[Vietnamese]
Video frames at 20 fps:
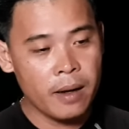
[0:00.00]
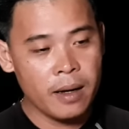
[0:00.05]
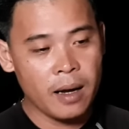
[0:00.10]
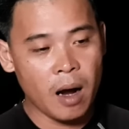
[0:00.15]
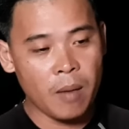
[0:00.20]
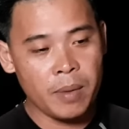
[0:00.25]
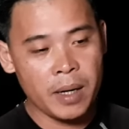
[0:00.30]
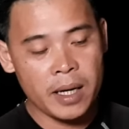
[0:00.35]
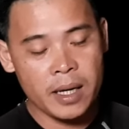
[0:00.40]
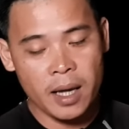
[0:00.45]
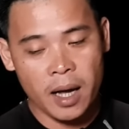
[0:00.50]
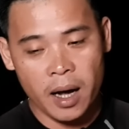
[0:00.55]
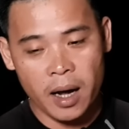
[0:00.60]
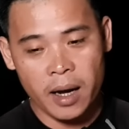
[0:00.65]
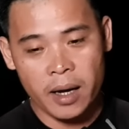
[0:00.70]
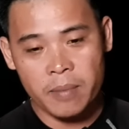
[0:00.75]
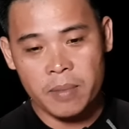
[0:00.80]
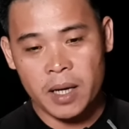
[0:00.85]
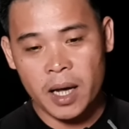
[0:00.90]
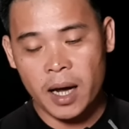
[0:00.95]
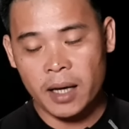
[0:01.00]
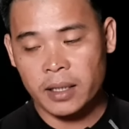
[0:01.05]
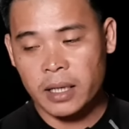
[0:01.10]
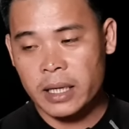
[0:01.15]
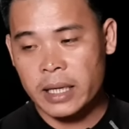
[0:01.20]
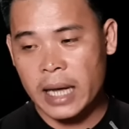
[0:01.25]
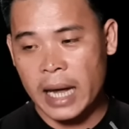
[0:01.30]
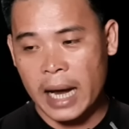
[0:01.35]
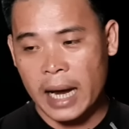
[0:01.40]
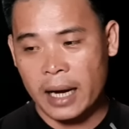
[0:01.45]
ông đi về em về
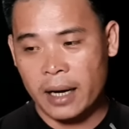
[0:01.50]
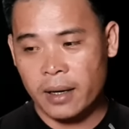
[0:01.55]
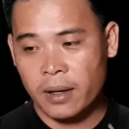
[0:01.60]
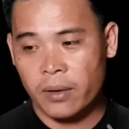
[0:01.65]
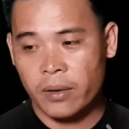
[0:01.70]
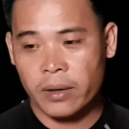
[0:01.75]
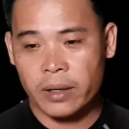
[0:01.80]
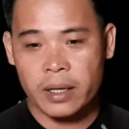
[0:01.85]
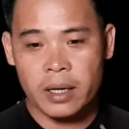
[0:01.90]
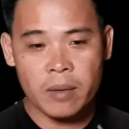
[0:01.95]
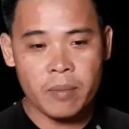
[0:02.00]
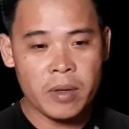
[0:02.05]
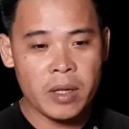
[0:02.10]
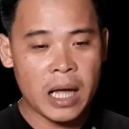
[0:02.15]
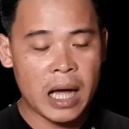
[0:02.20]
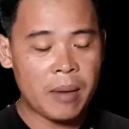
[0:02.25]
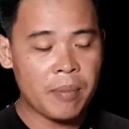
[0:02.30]
tới nhà rồi ông ra